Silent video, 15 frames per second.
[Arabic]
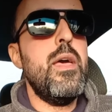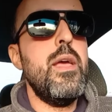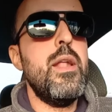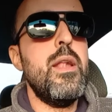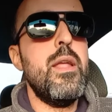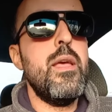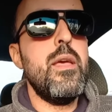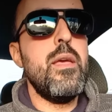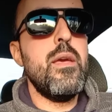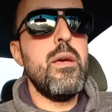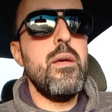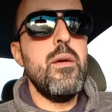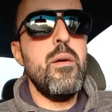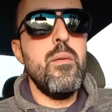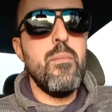اللي
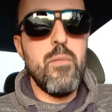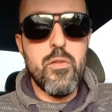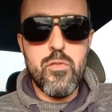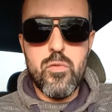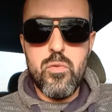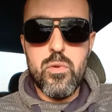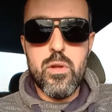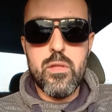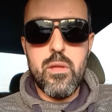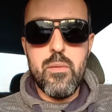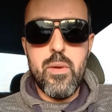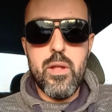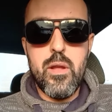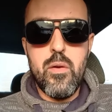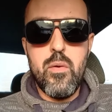هي مذكورة
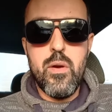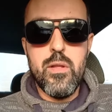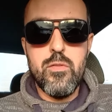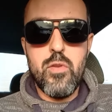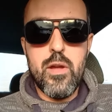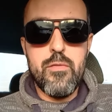طبعا أو أنتوا